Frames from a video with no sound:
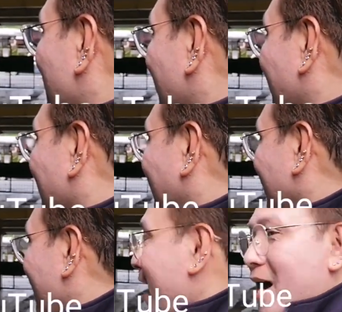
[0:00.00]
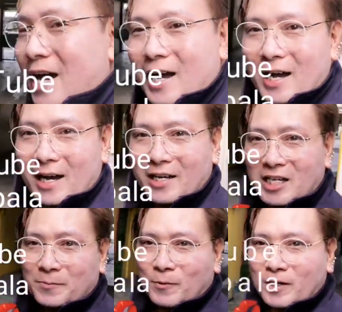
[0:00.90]
ko po ito. Ah,
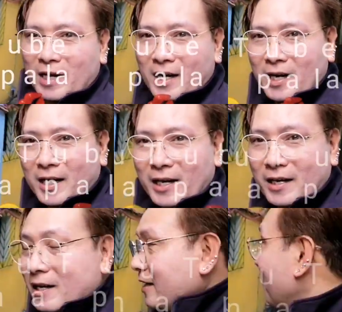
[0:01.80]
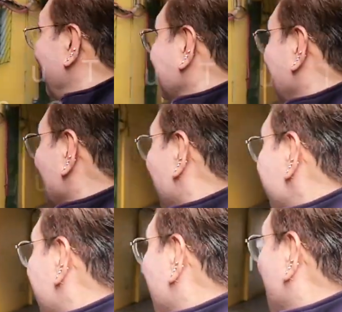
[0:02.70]
yes po. Uh, ah, napalitan ko
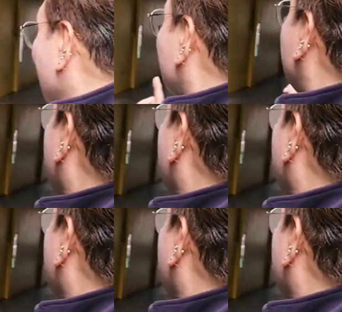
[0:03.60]
kasi na mayroong